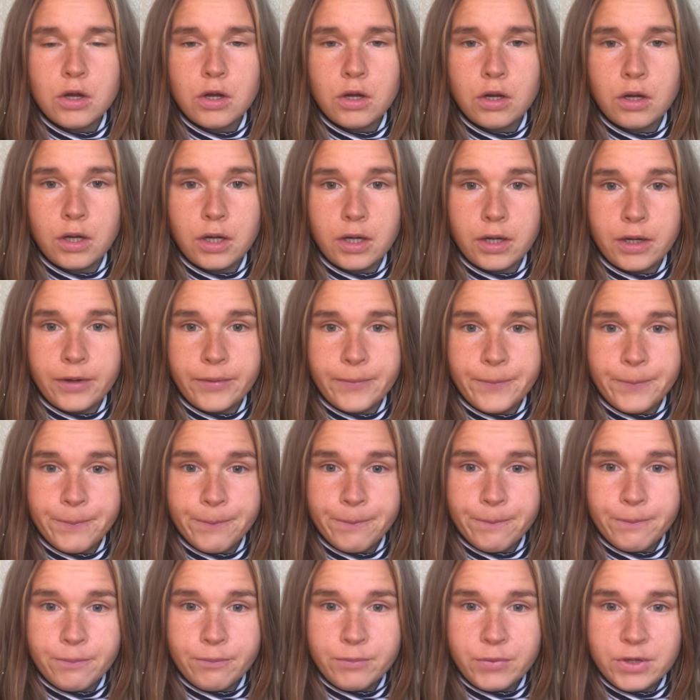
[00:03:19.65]

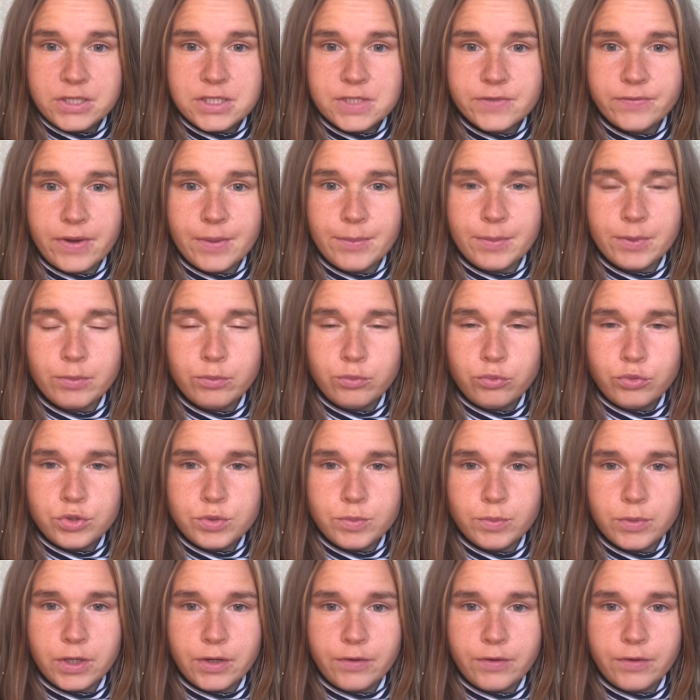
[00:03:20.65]
Мы с вами будем